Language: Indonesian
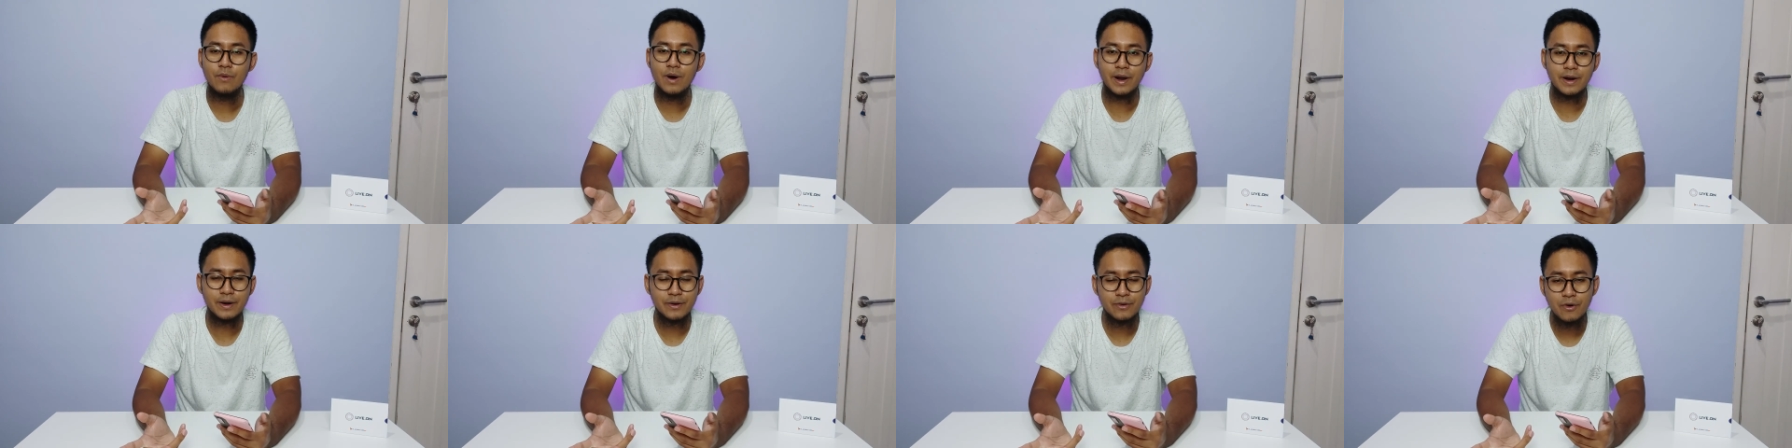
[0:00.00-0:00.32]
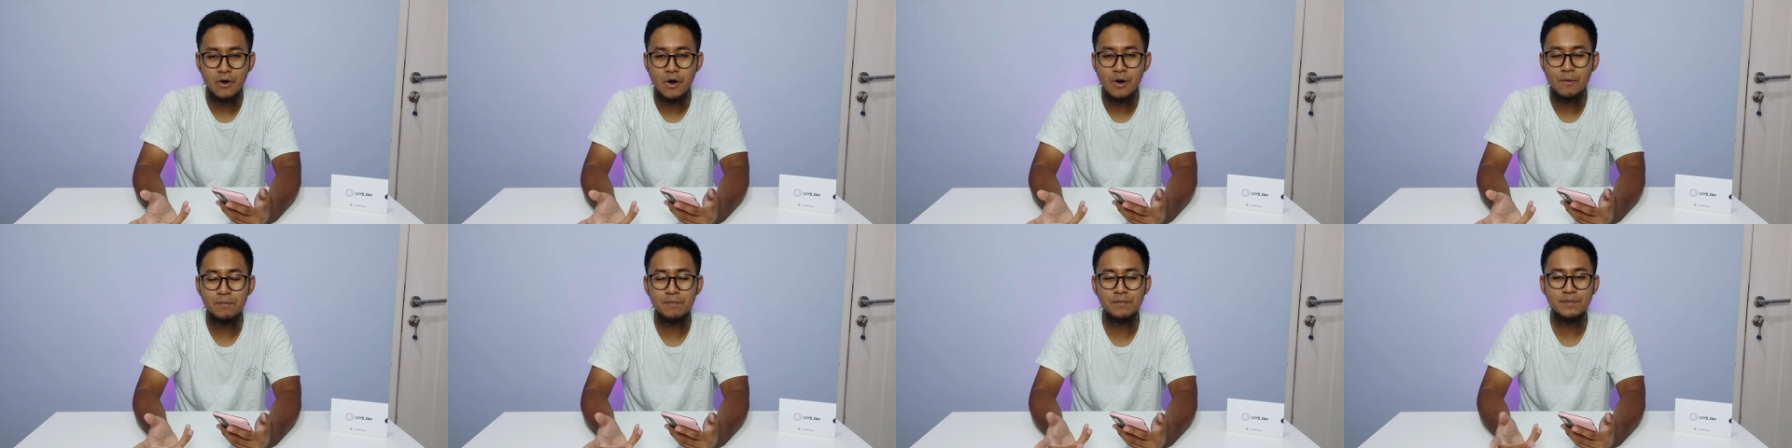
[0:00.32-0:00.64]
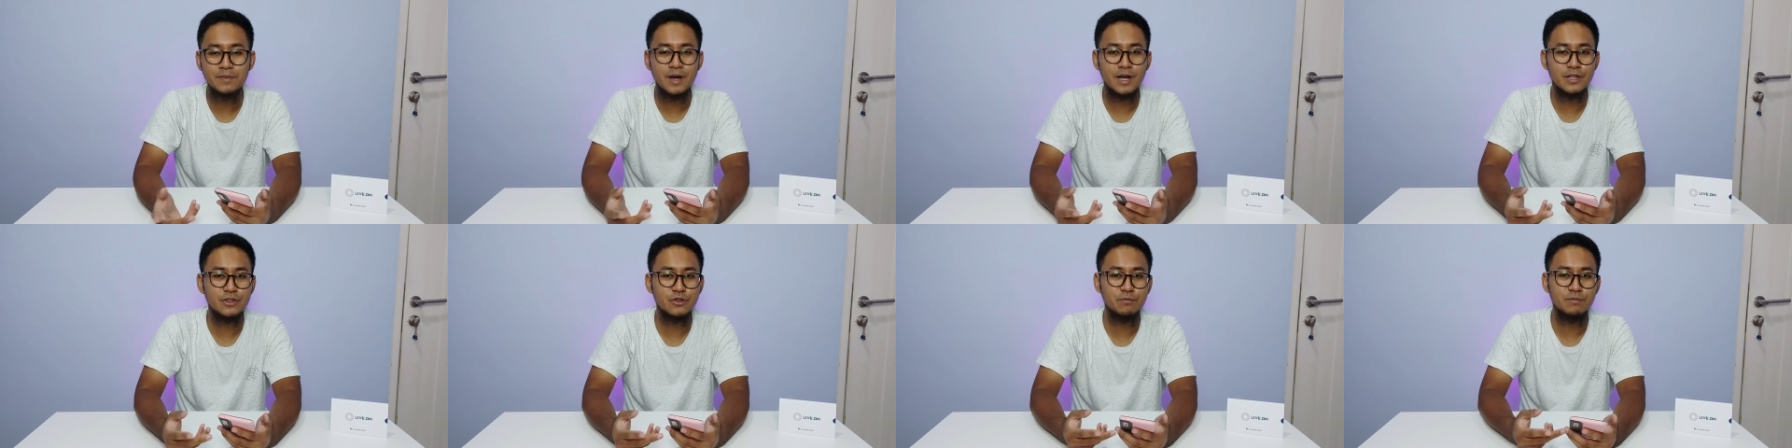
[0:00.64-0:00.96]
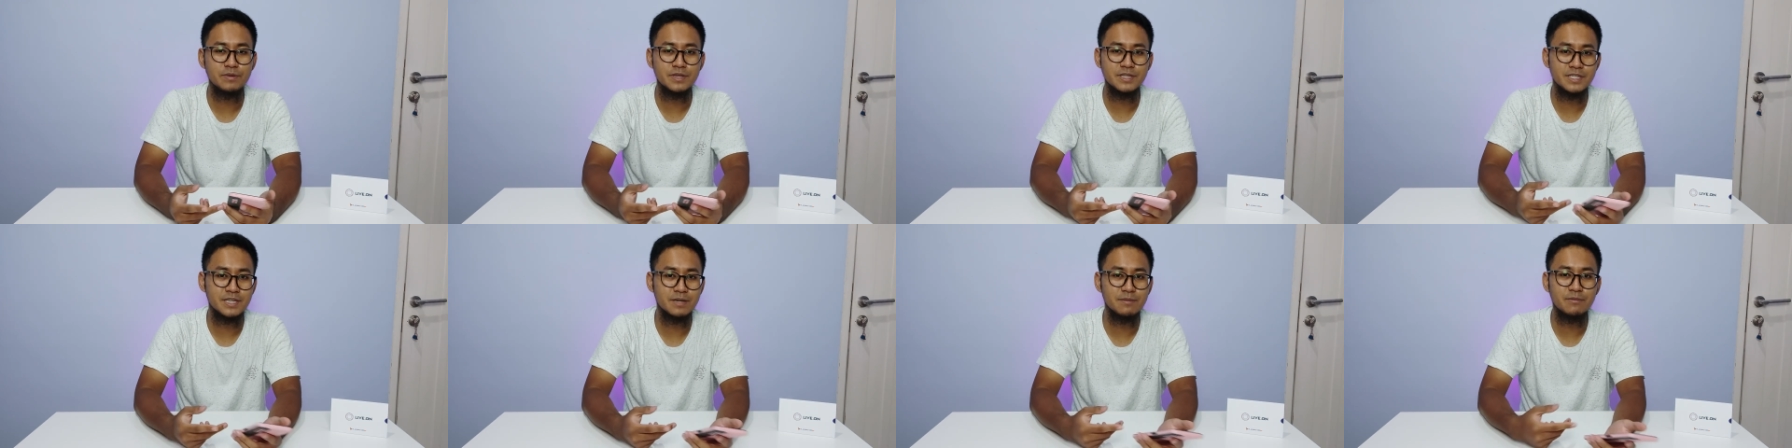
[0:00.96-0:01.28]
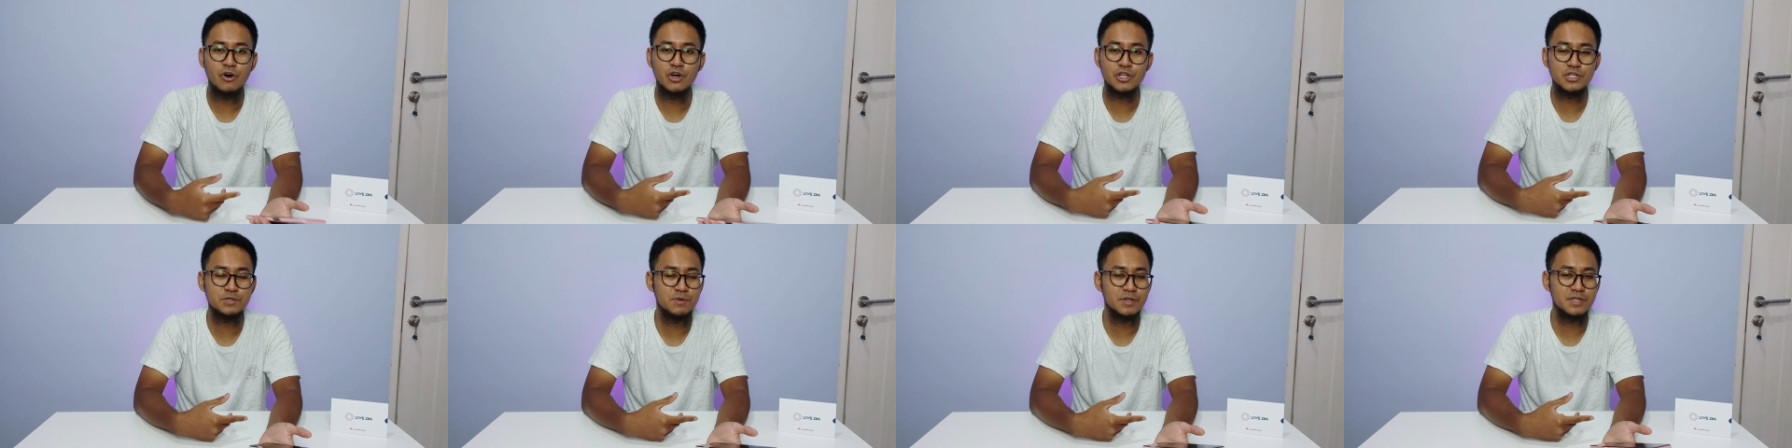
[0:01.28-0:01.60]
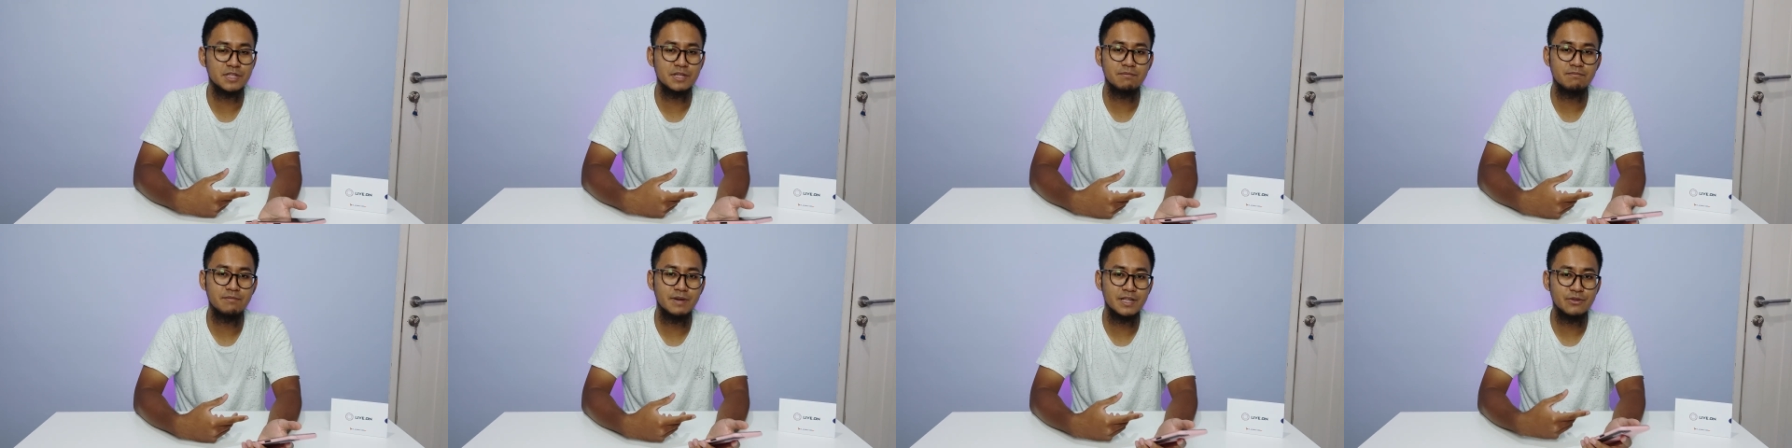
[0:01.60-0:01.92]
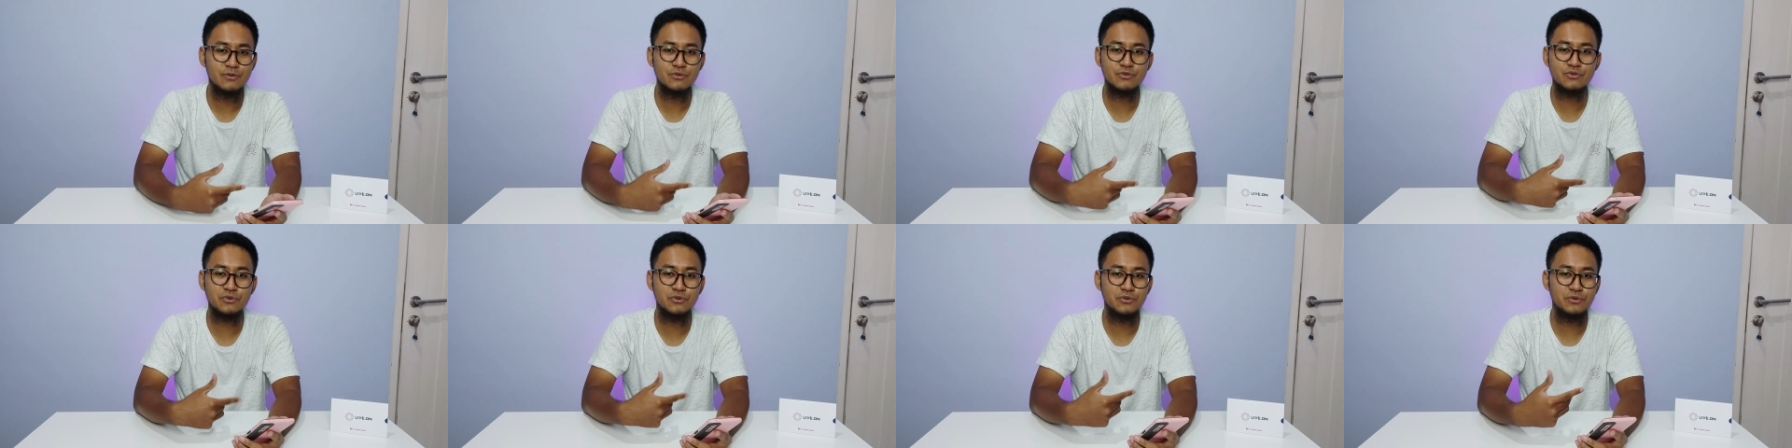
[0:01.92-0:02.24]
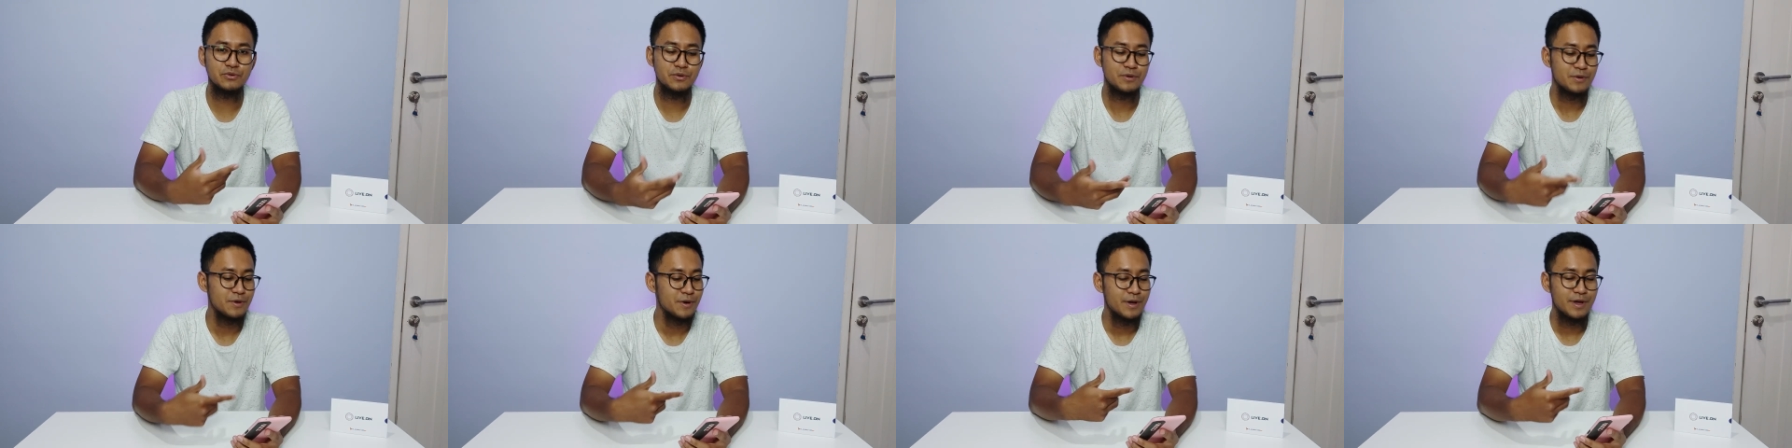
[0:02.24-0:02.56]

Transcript: warkop atau pinjam hotspot teman untuk